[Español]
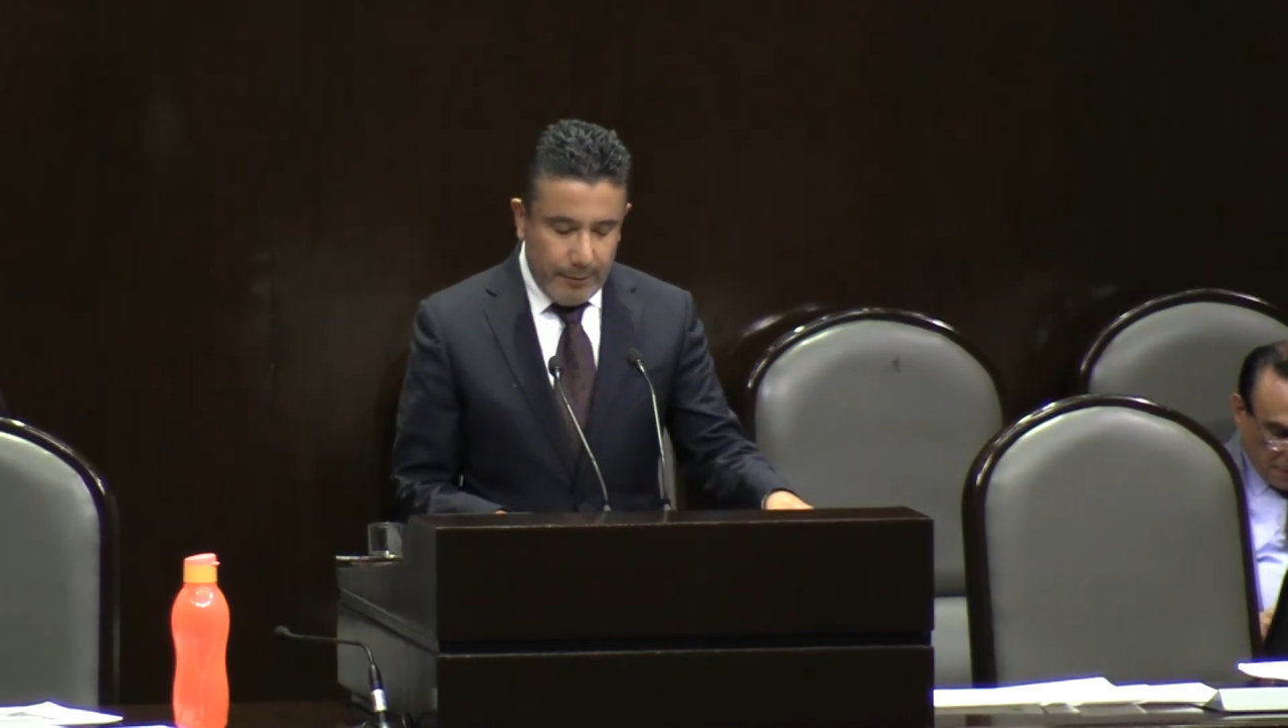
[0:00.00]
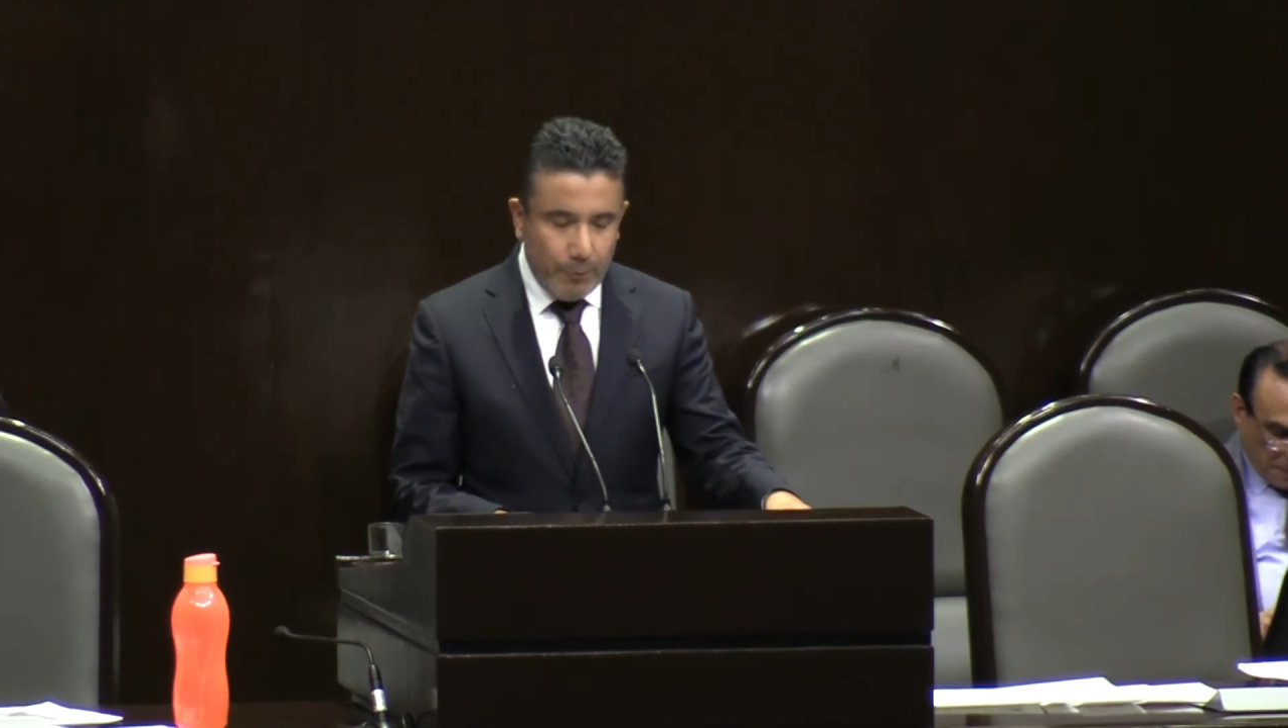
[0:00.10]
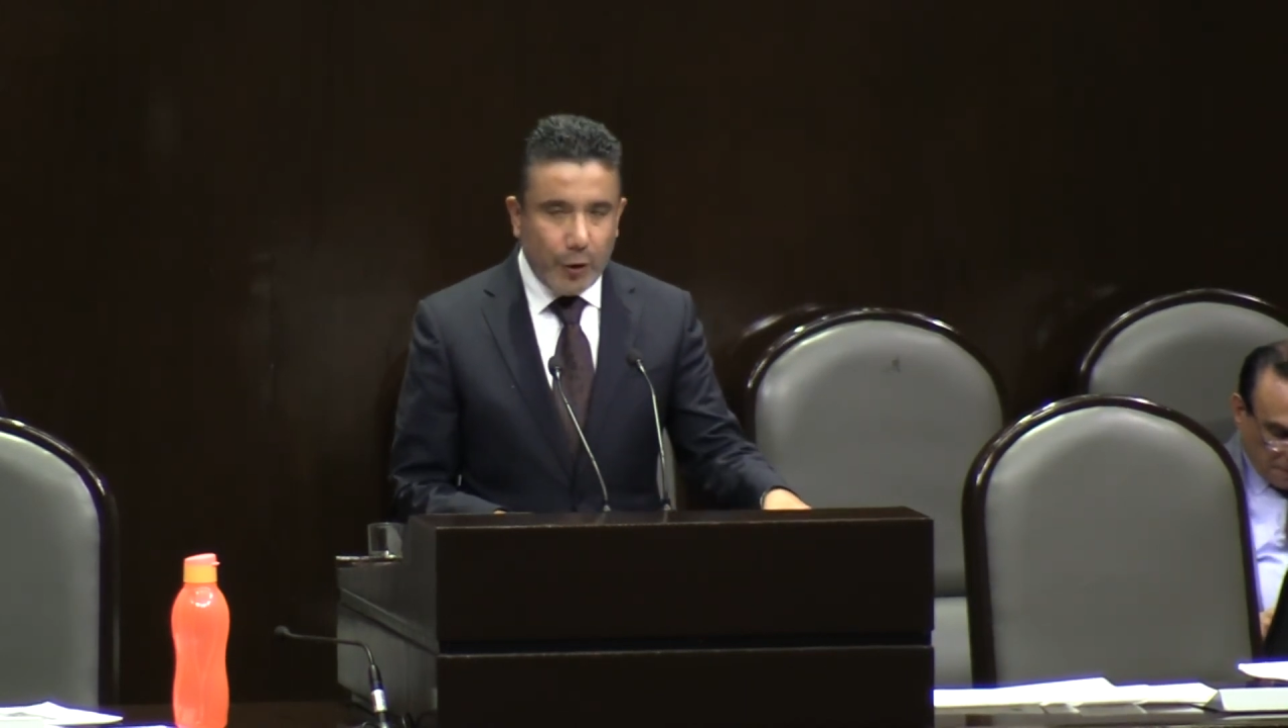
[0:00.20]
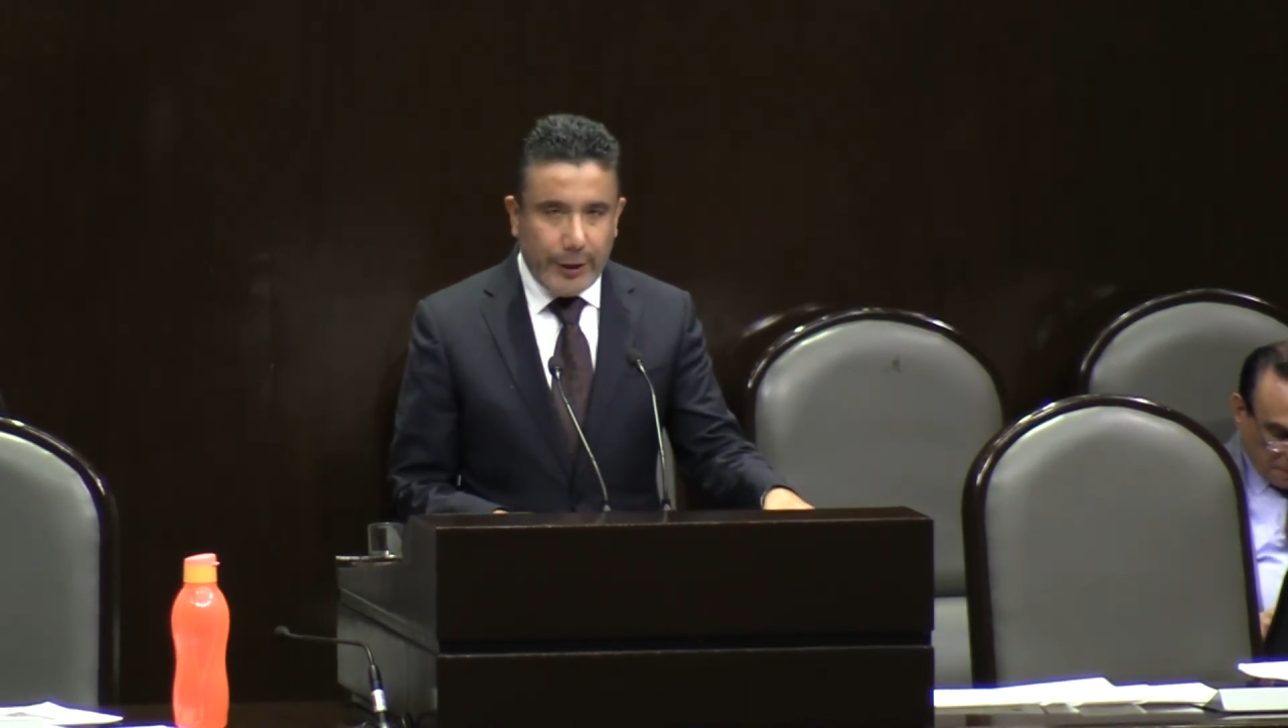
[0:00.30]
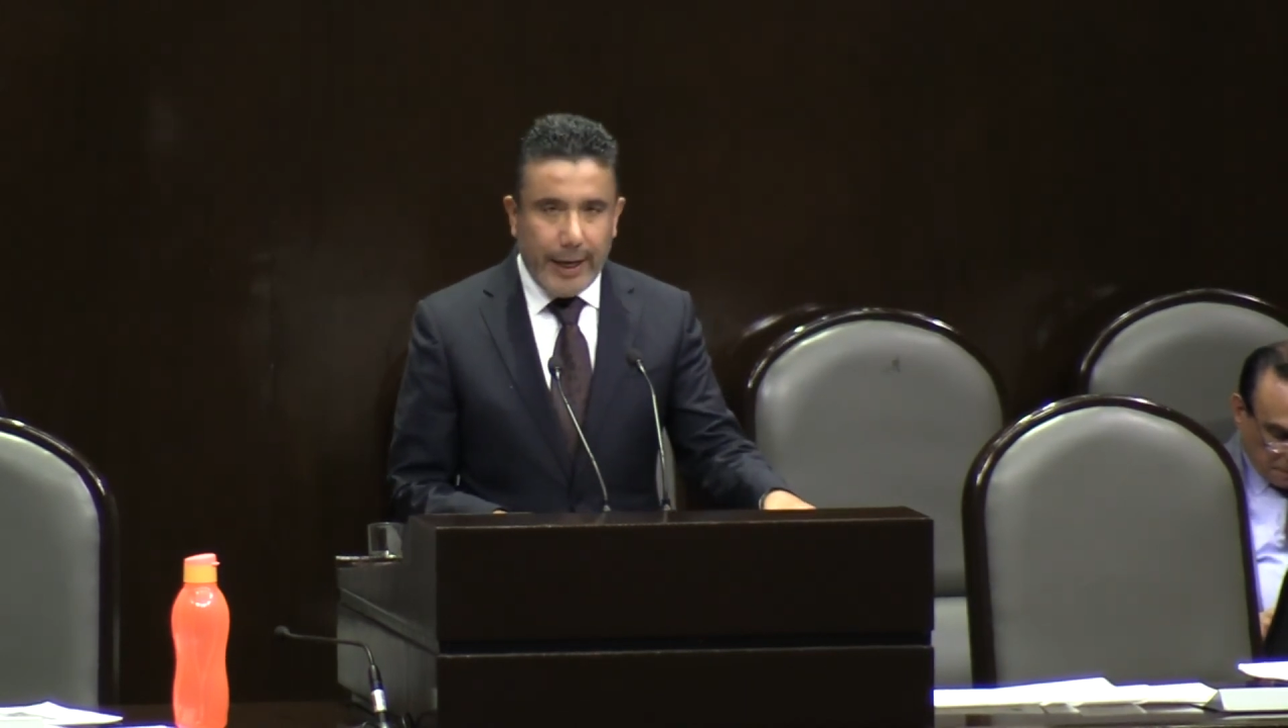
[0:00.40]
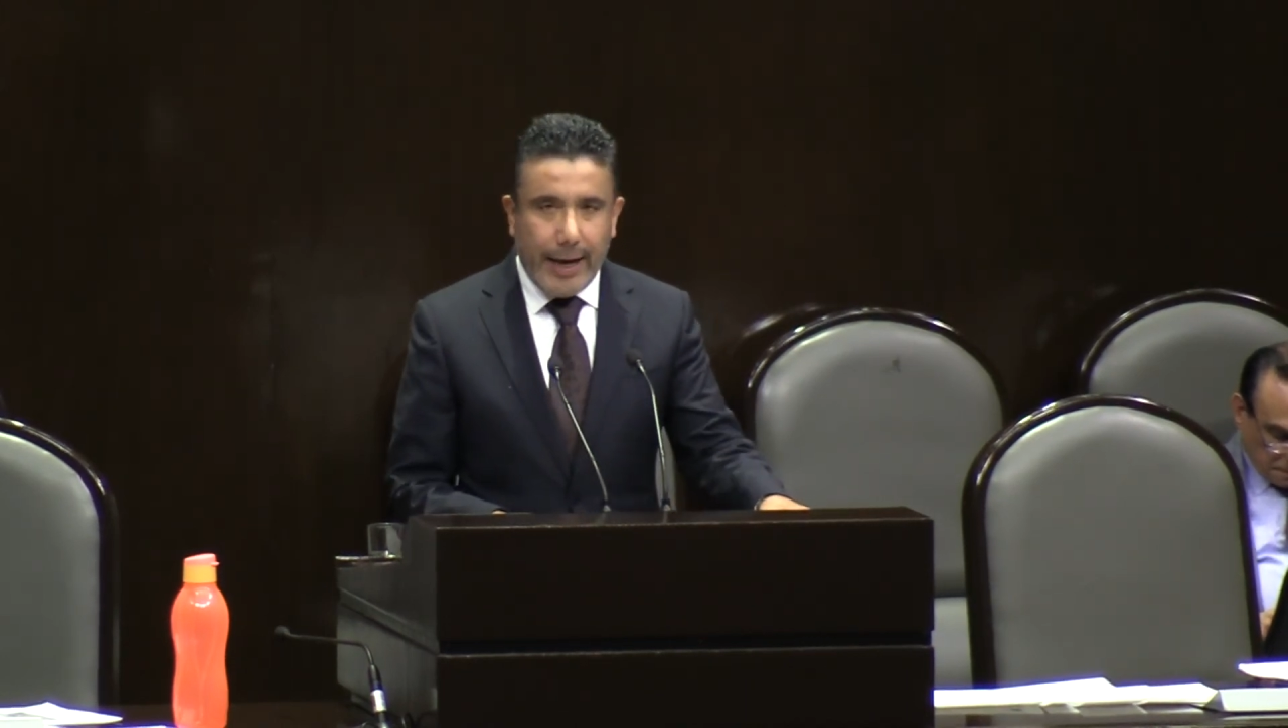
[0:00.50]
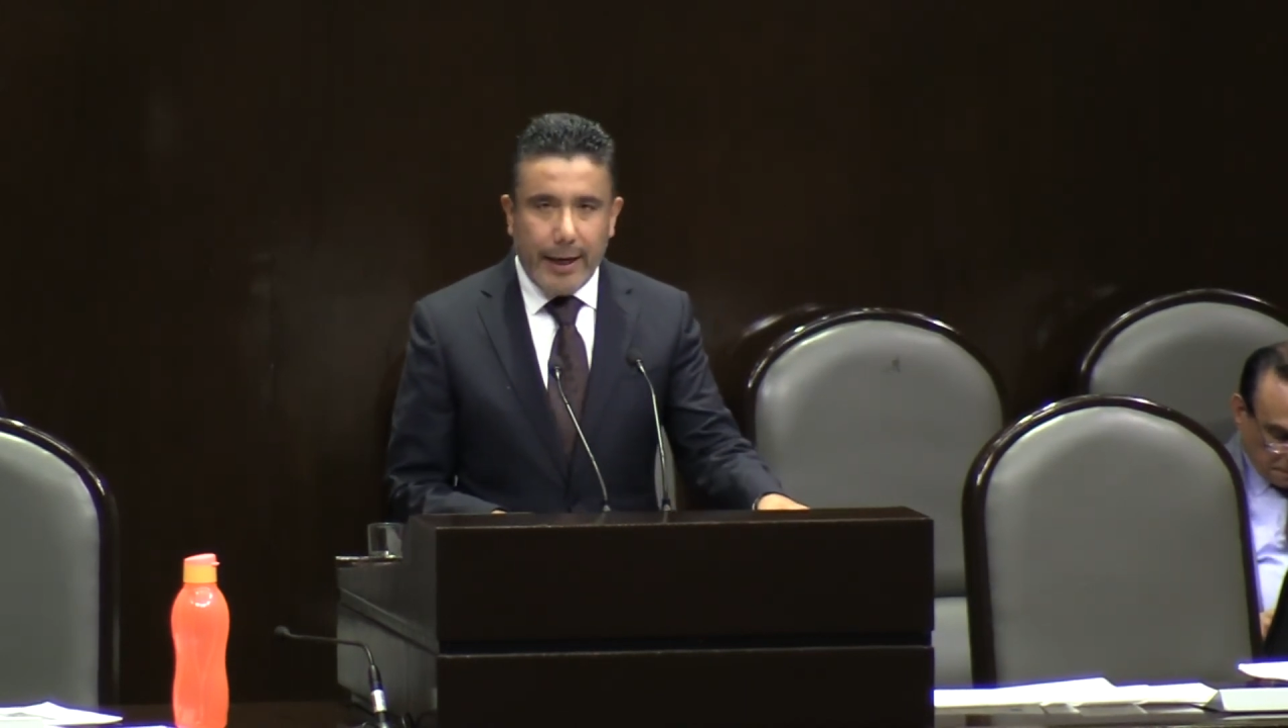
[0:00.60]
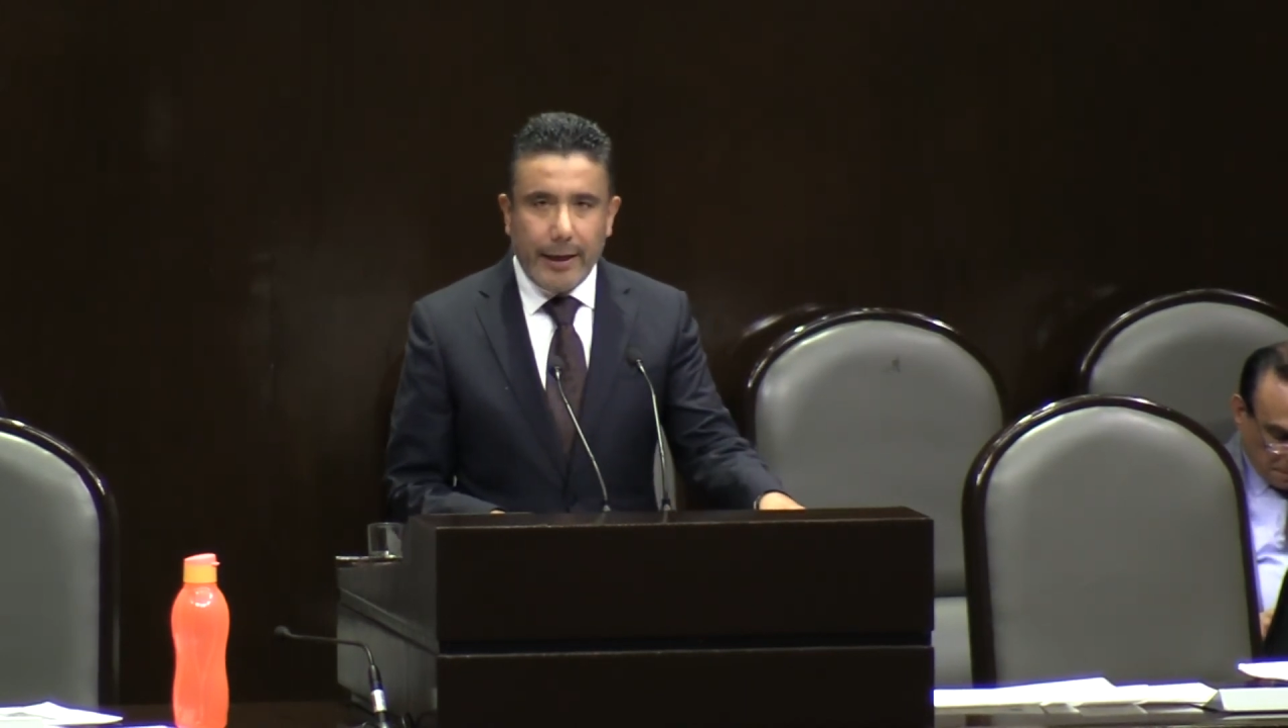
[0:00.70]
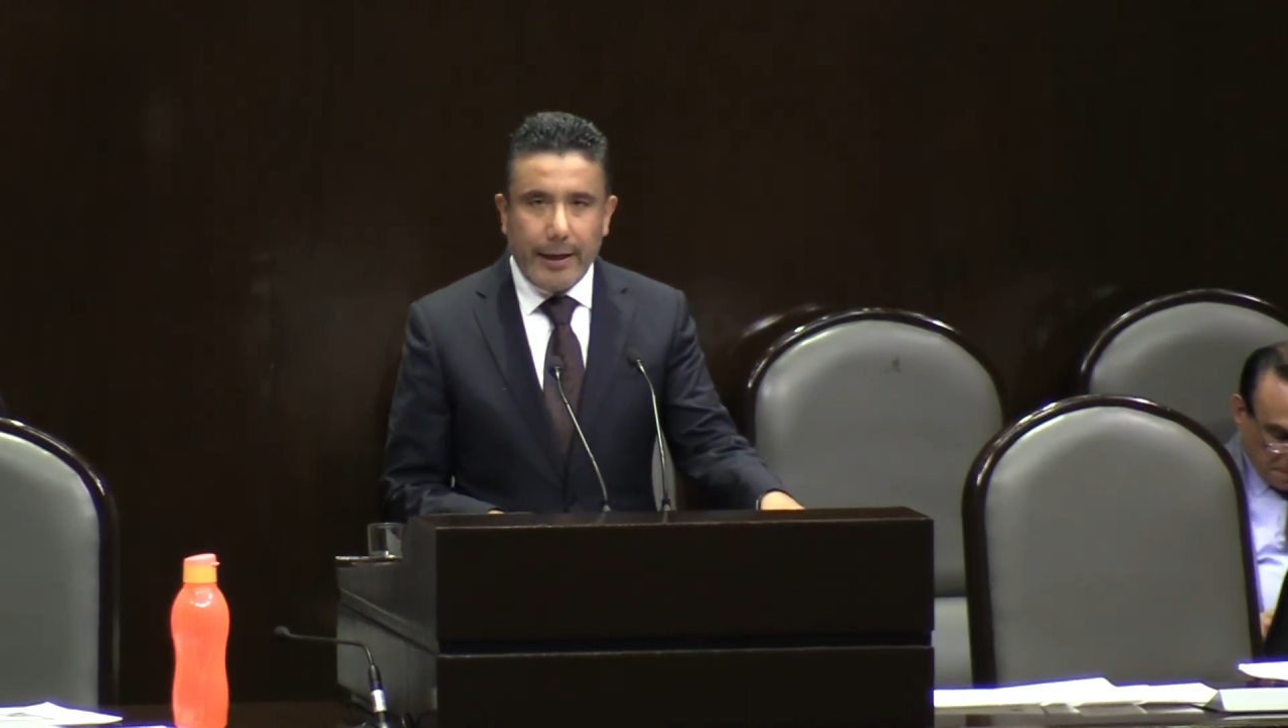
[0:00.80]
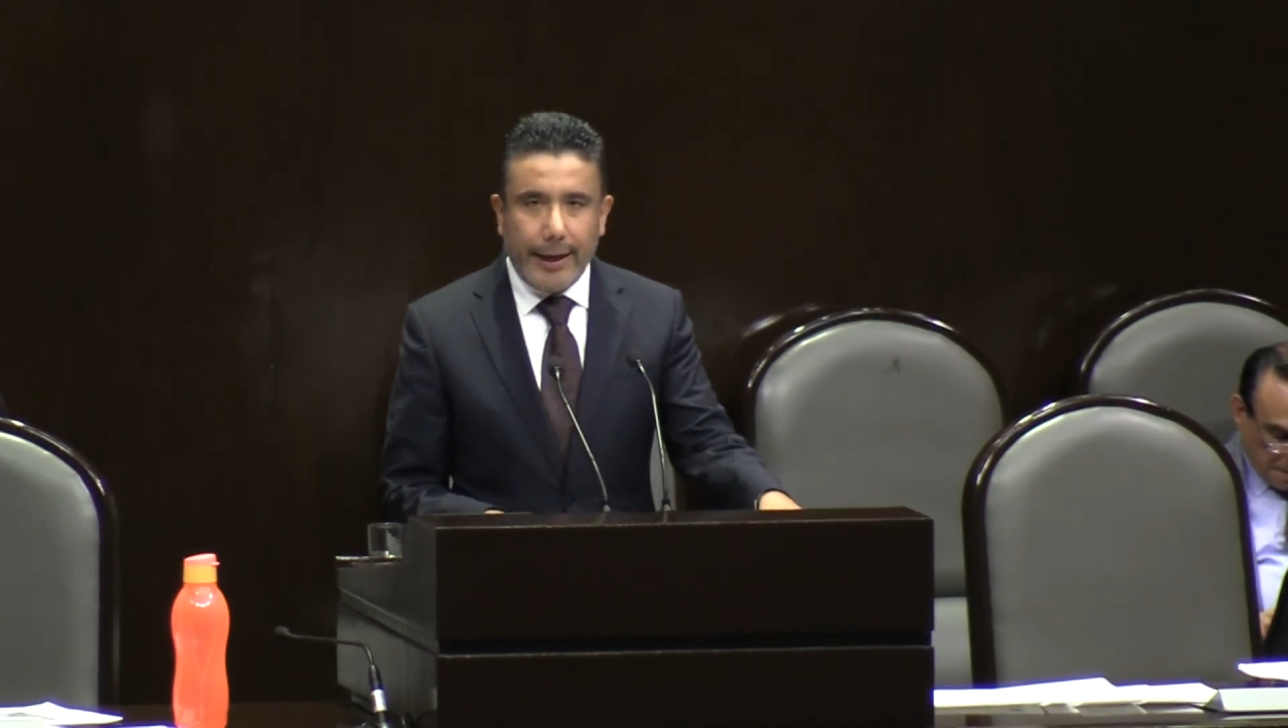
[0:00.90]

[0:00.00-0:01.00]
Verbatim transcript: votará